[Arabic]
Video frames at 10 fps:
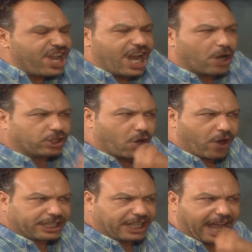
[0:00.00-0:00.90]
لو
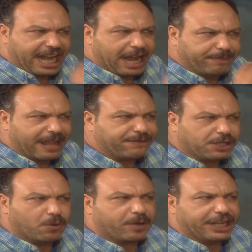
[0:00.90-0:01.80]
دورت عليها
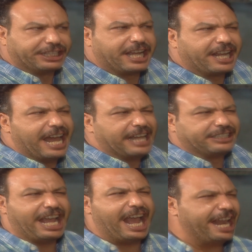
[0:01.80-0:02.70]
بنفسي ممكن تخلع
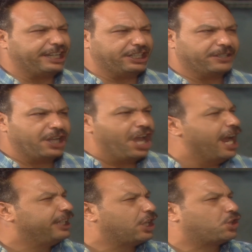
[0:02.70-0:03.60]
تاني
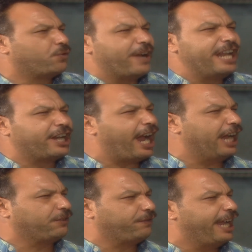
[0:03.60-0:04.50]
انت شوفها لي
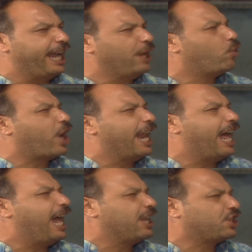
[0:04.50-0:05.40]
راحت فين
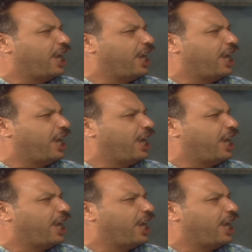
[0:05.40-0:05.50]
وخلاص